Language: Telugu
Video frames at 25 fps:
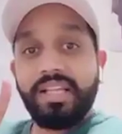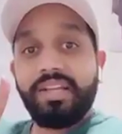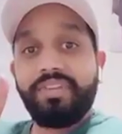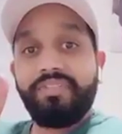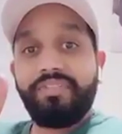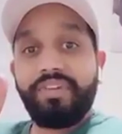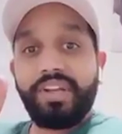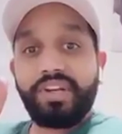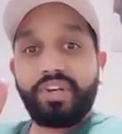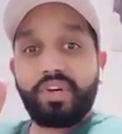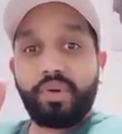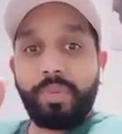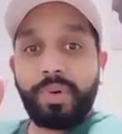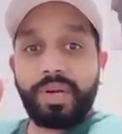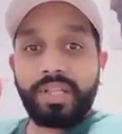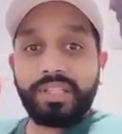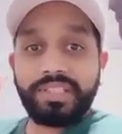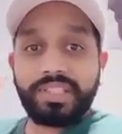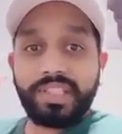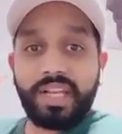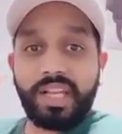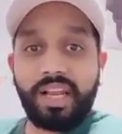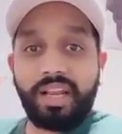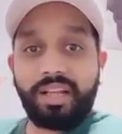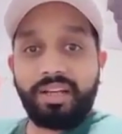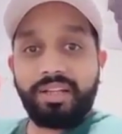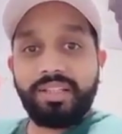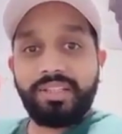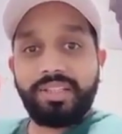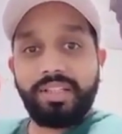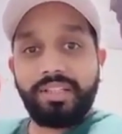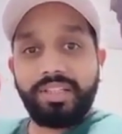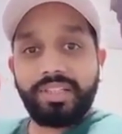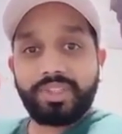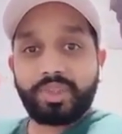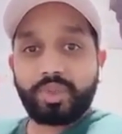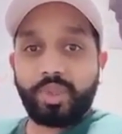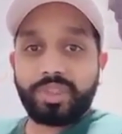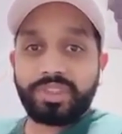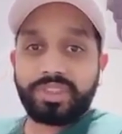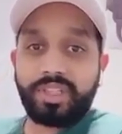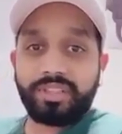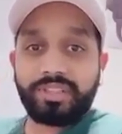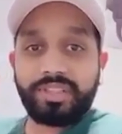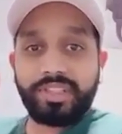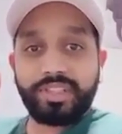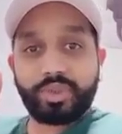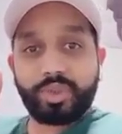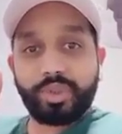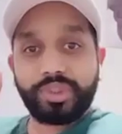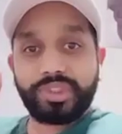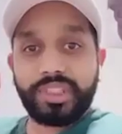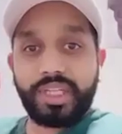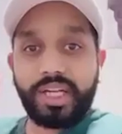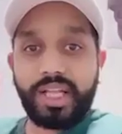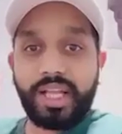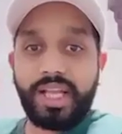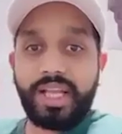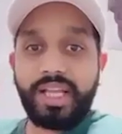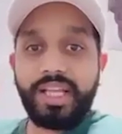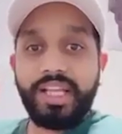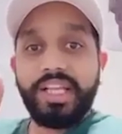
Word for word: వెనుకబడిన జిల్లాలకు నిధులు తీసుకొస్తాడు తీసుకొచ్చాడా